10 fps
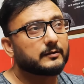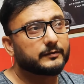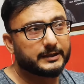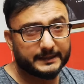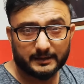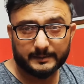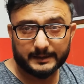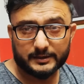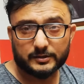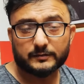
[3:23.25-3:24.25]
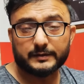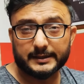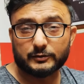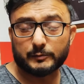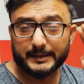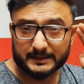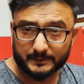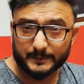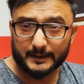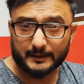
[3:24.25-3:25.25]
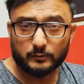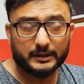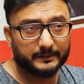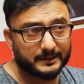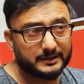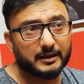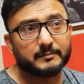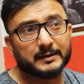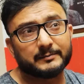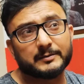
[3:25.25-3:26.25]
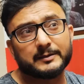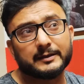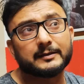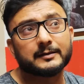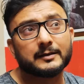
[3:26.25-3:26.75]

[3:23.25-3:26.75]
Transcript: फिजिक्स का बैच फिजिक्स और मैथ में पढ़ा रहा हूँ केमिस्ट्री की मैम है हमारी